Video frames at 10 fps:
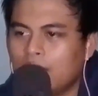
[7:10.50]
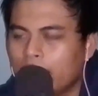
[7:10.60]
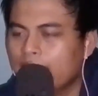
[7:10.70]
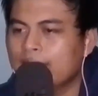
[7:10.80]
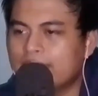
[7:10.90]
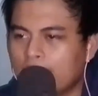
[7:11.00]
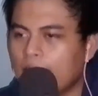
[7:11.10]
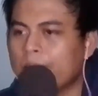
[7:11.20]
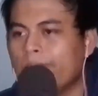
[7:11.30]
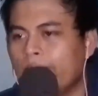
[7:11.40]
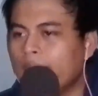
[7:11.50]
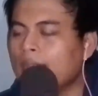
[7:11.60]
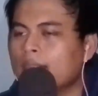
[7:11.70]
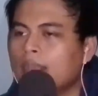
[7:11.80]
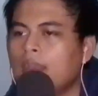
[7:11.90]

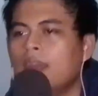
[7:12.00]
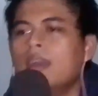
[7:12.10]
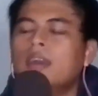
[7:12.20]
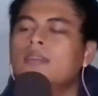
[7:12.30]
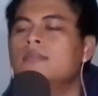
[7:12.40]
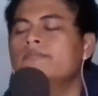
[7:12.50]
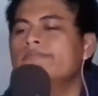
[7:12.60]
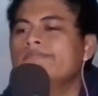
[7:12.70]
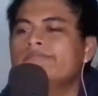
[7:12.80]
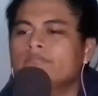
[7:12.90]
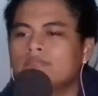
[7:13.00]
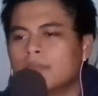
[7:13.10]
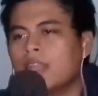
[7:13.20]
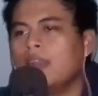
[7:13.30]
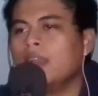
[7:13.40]
Elizabeth um,
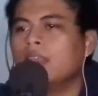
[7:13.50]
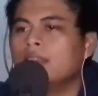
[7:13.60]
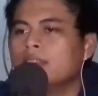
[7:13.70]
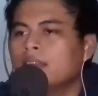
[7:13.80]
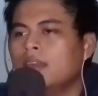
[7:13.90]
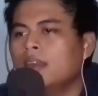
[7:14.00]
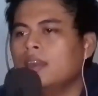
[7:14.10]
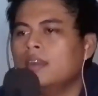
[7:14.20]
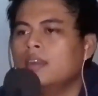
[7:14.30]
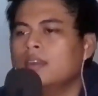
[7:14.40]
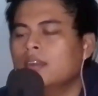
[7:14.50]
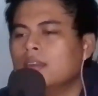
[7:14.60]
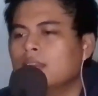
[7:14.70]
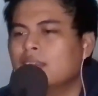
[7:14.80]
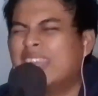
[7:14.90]
kayaknya
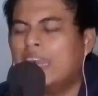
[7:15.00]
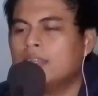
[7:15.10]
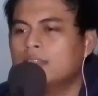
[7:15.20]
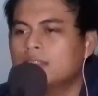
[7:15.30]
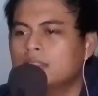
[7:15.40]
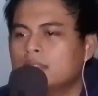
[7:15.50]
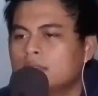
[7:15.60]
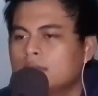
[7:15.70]
gak sih